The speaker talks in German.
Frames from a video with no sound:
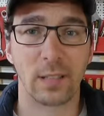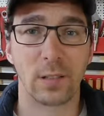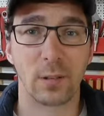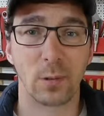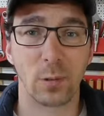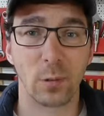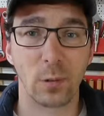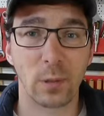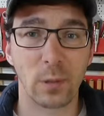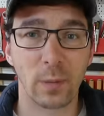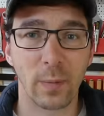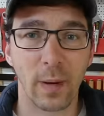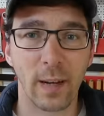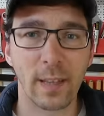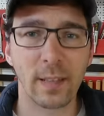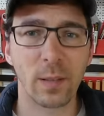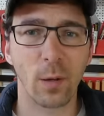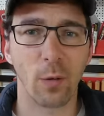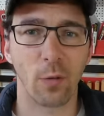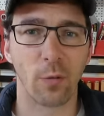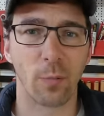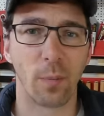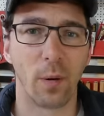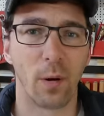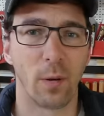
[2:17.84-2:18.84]
zu zweit
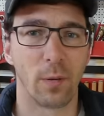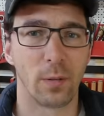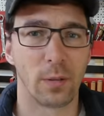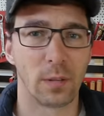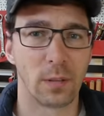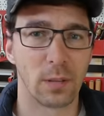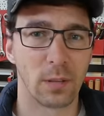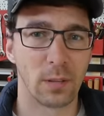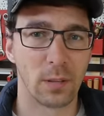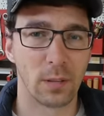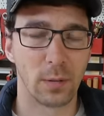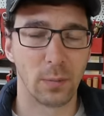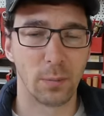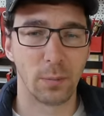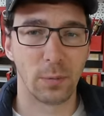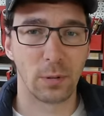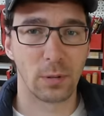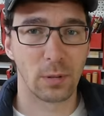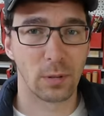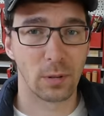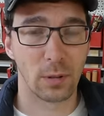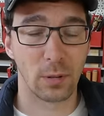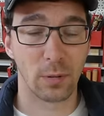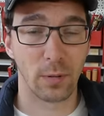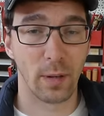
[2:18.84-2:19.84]
aufbauen äh,
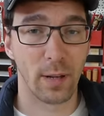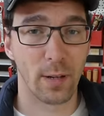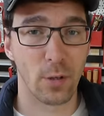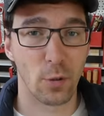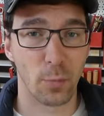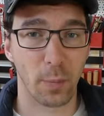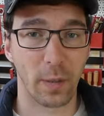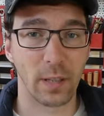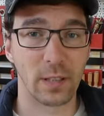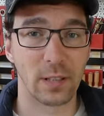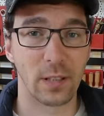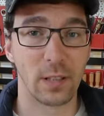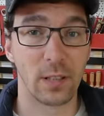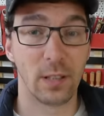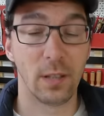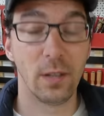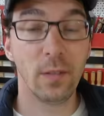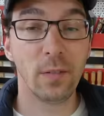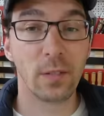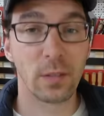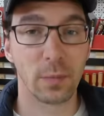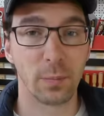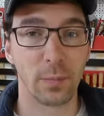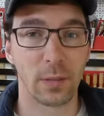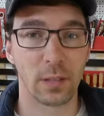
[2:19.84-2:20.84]
mit entsprechenden
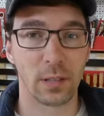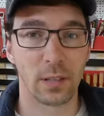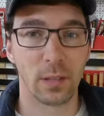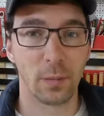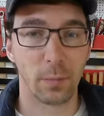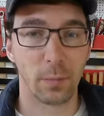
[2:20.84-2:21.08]
Hilfsmitteln,